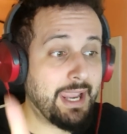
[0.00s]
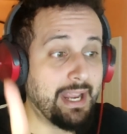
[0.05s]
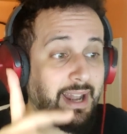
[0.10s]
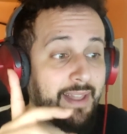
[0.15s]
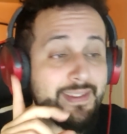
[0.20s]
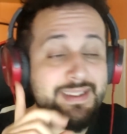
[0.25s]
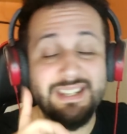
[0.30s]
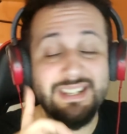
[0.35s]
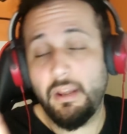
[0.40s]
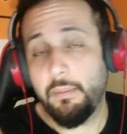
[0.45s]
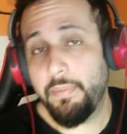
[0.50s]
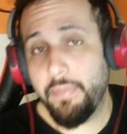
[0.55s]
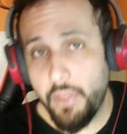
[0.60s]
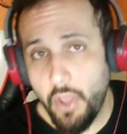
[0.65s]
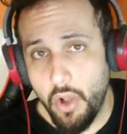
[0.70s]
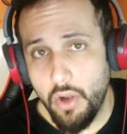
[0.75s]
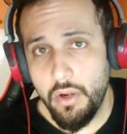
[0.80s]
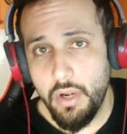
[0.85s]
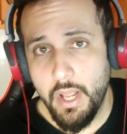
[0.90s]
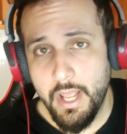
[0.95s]
que en la
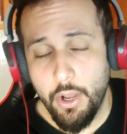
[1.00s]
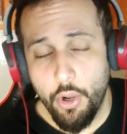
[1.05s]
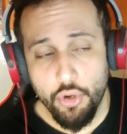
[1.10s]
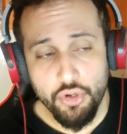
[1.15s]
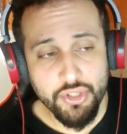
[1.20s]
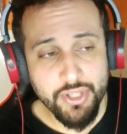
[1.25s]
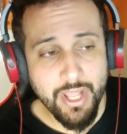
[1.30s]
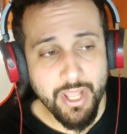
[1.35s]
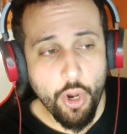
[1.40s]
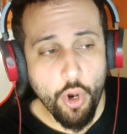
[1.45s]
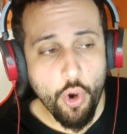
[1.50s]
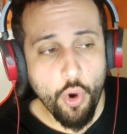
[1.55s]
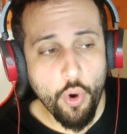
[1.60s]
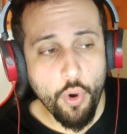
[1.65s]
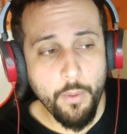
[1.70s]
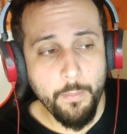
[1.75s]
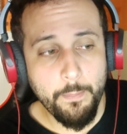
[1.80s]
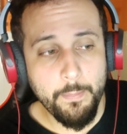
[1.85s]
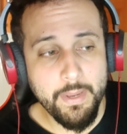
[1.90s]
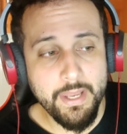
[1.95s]
descripción os
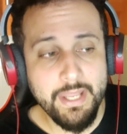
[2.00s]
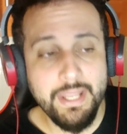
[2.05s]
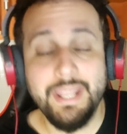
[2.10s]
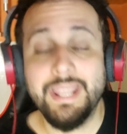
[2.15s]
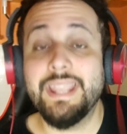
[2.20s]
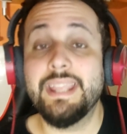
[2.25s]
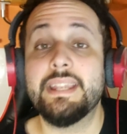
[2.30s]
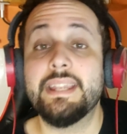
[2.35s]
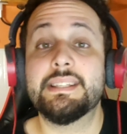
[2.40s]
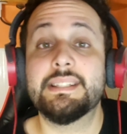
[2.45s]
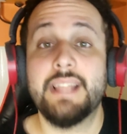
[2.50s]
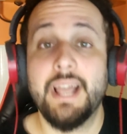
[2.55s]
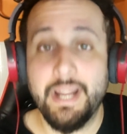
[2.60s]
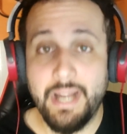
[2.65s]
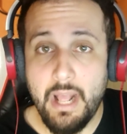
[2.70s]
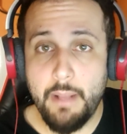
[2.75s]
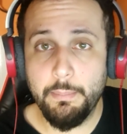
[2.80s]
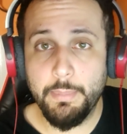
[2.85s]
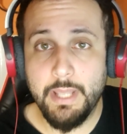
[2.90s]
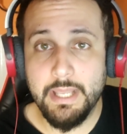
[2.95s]
dejo mi
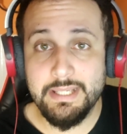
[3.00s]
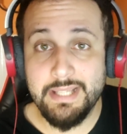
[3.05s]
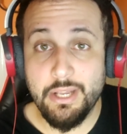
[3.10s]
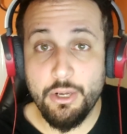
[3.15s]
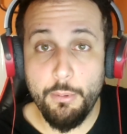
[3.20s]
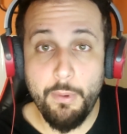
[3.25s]
Instagram, que es